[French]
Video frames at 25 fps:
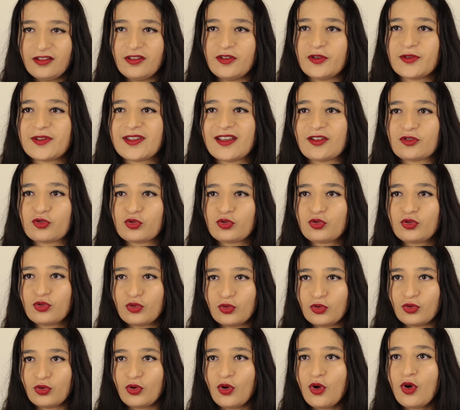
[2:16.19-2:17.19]
Euh, c'est un
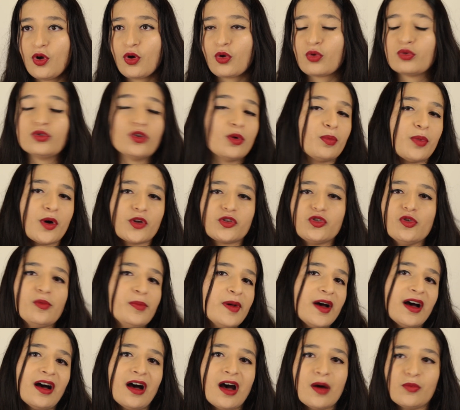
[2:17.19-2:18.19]
truc euh, qu'on n'emporte
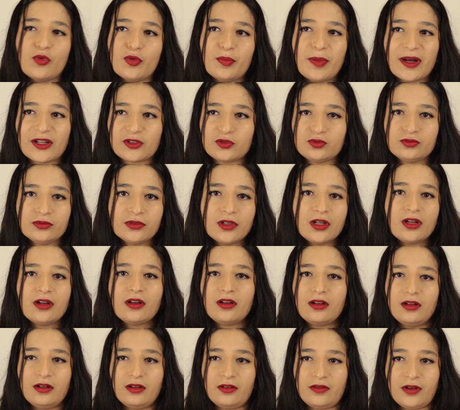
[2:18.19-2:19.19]
pas un peu partout,
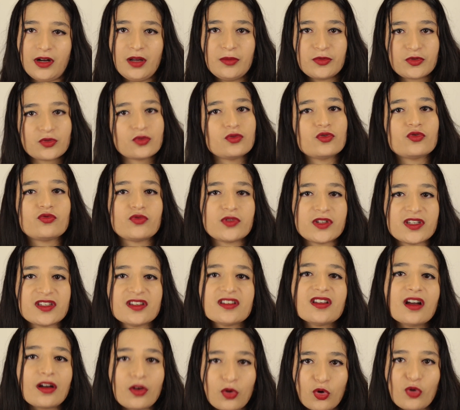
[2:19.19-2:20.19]
euh, voilà, parce que je vous ai
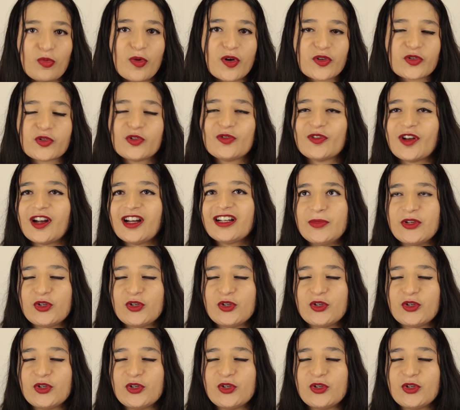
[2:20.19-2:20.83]
dit un gros morceau, voilà.